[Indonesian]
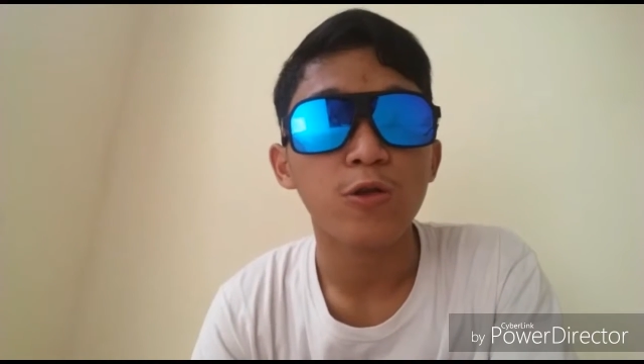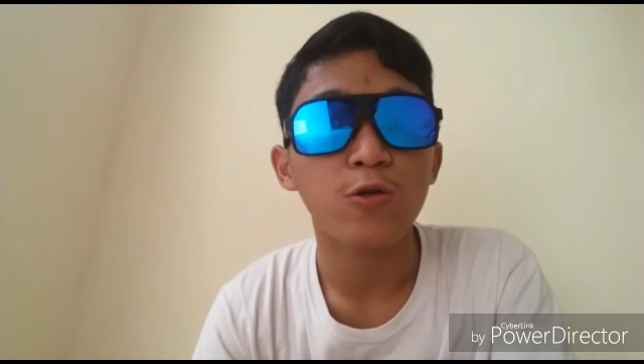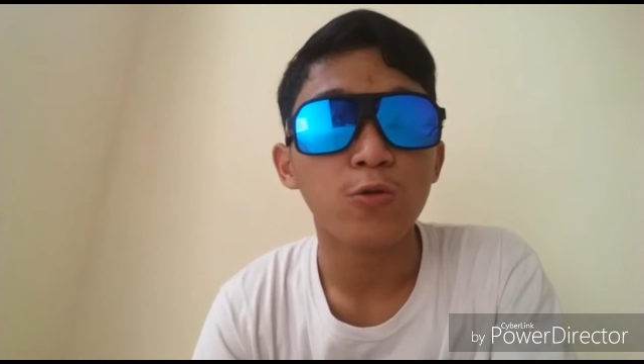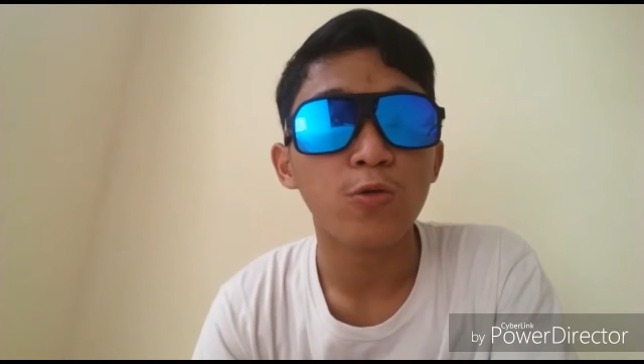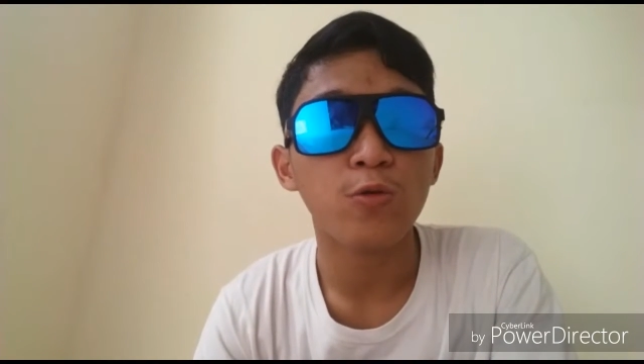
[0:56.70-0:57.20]

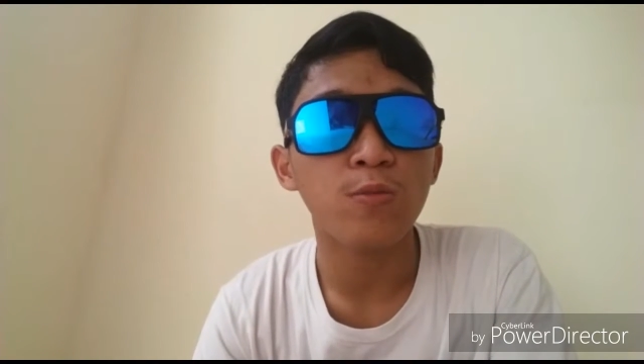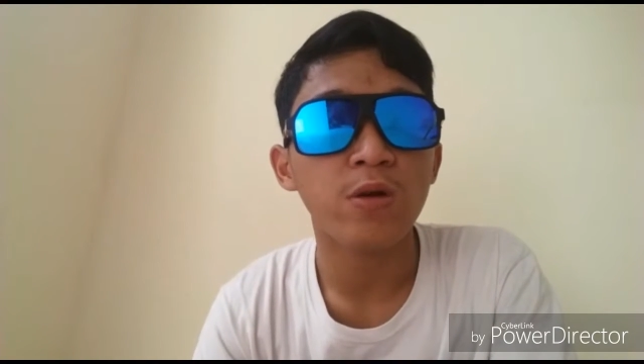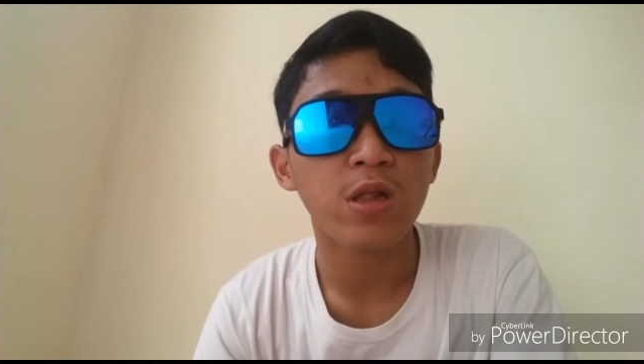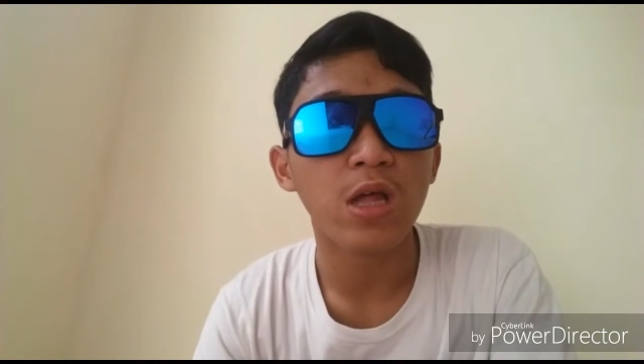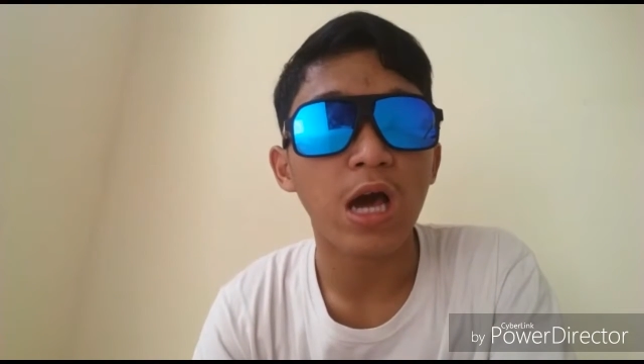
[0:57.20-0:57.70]

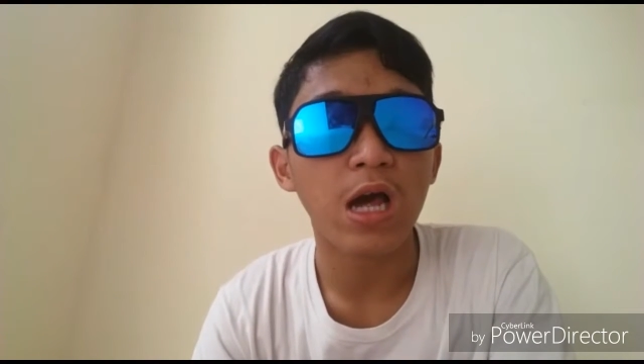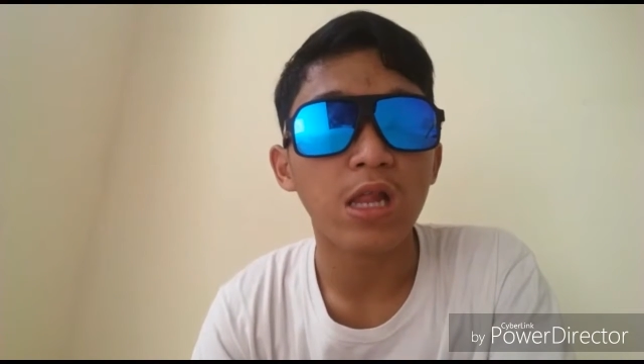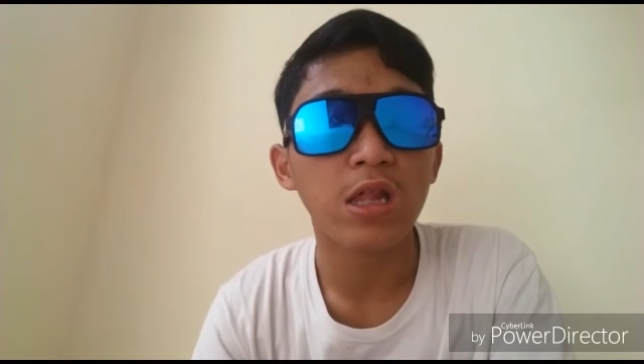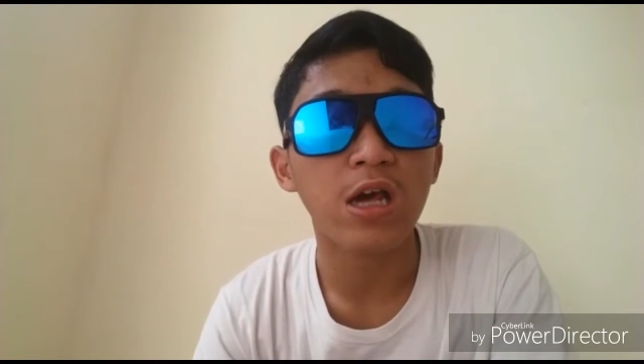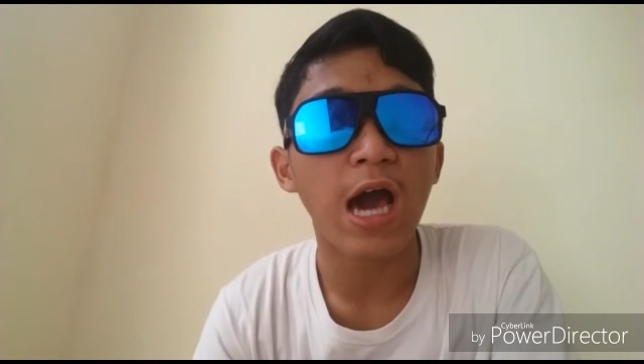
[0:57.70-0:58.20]
youtuber
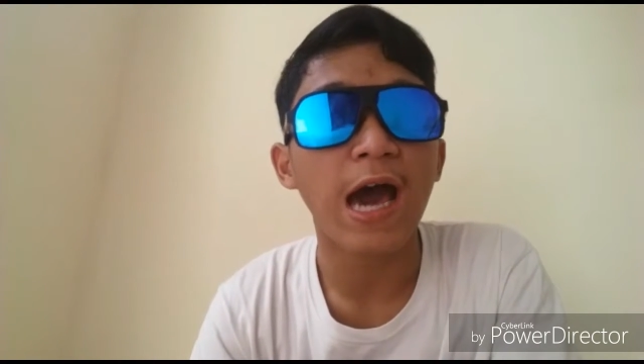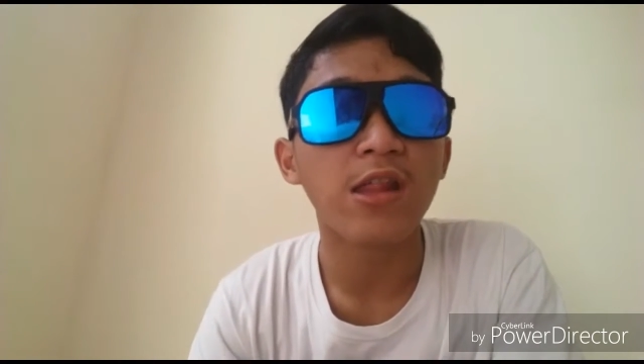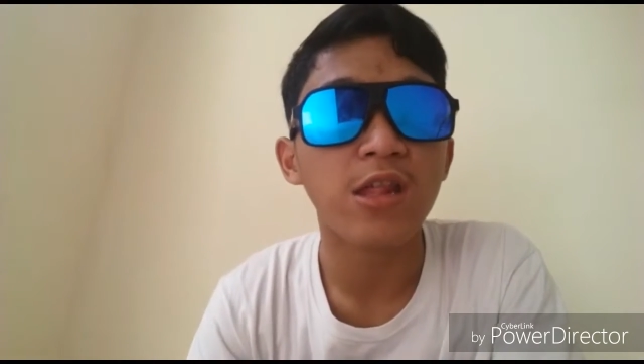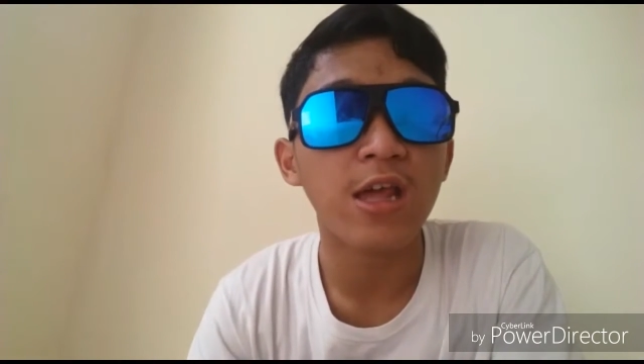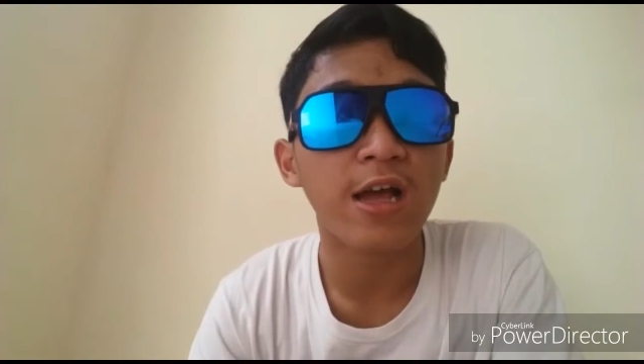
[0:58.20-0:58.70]

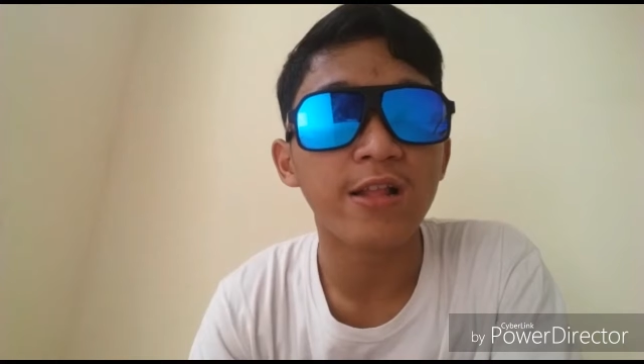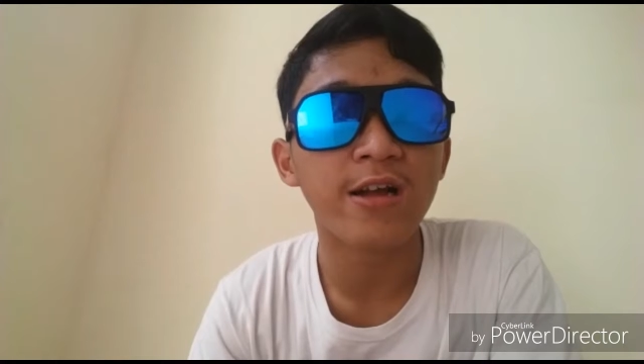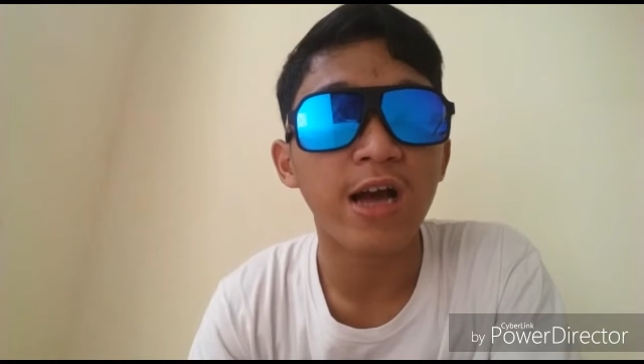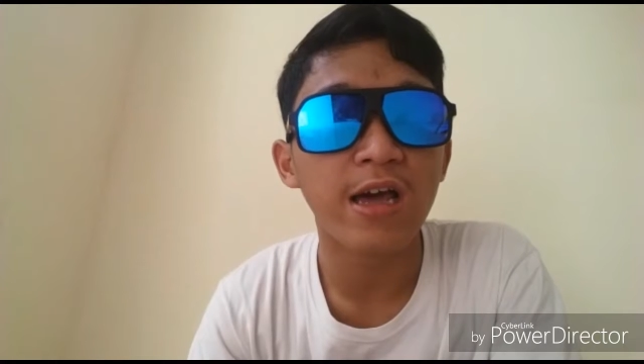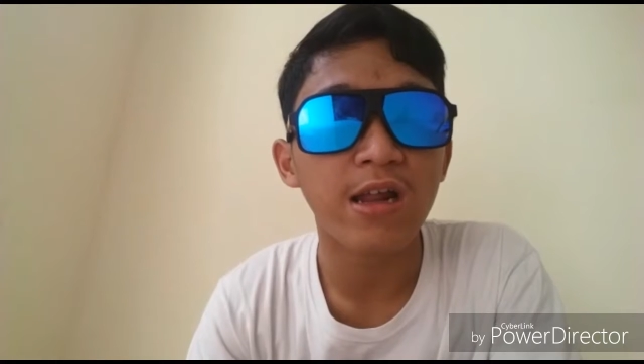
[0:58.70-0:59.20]
se-Asia
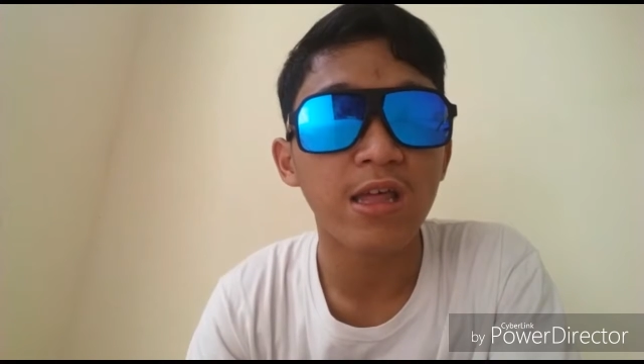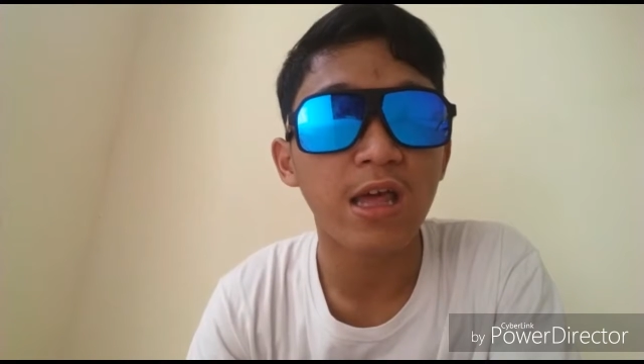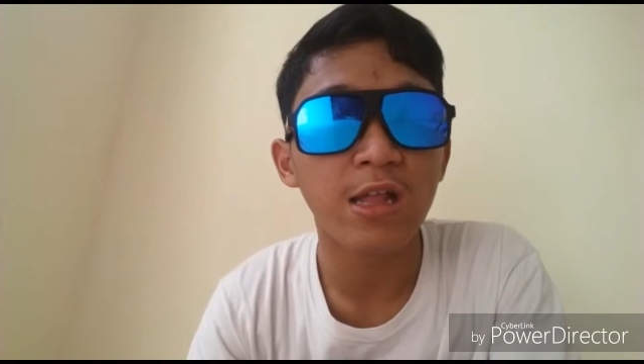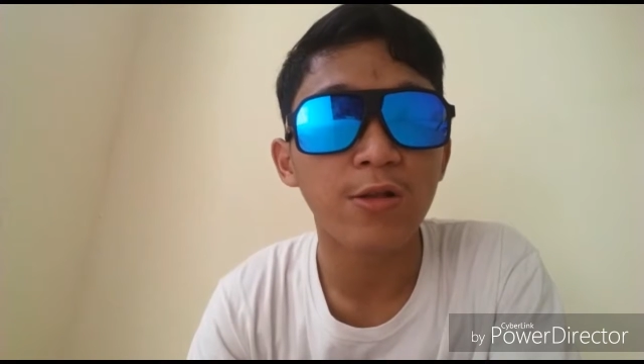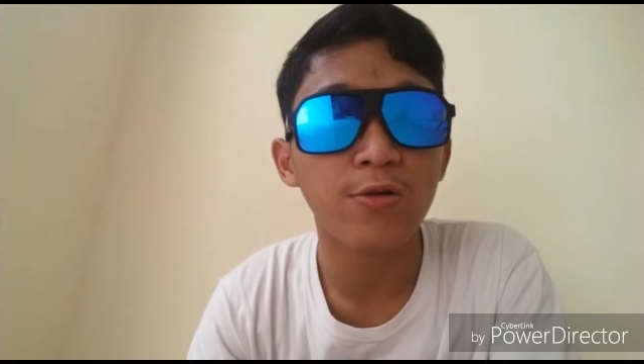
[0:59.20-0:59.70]
Tenggara
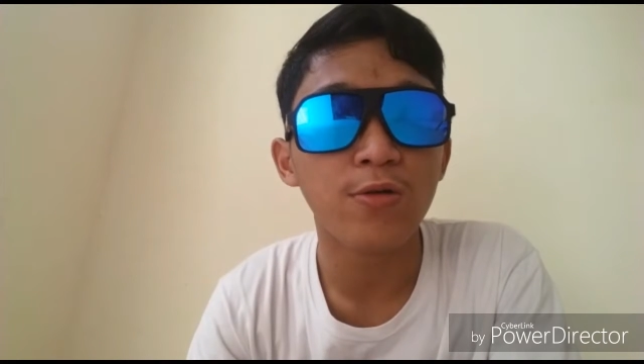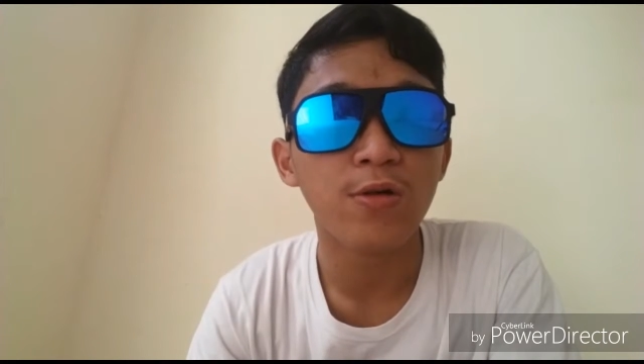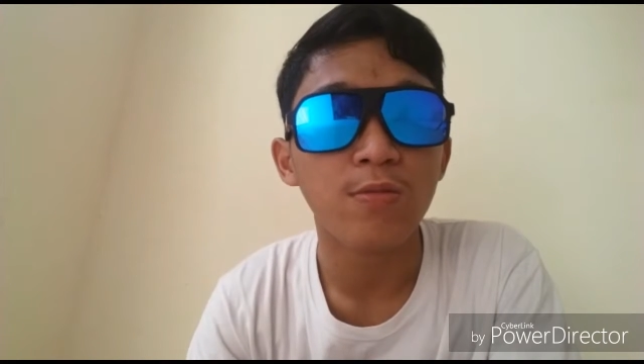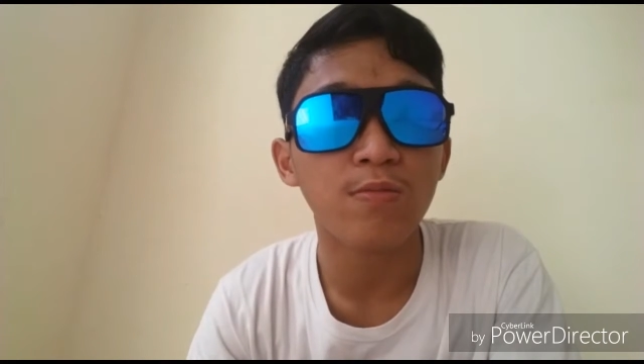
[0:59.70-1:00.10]
yaitu